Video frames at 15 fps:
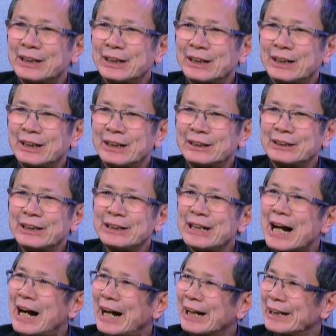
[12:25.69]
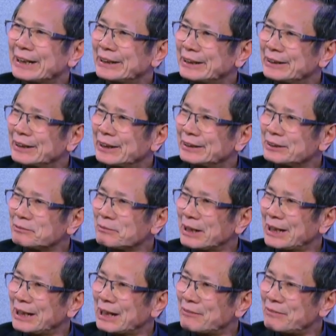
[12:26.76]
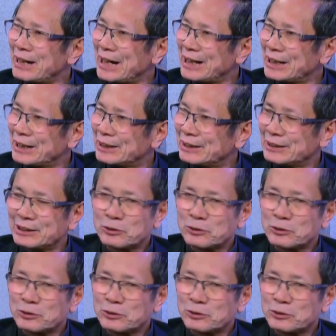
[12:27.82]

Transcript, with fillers: uh, linh đài ở Đức Mẹ La Vang ừ.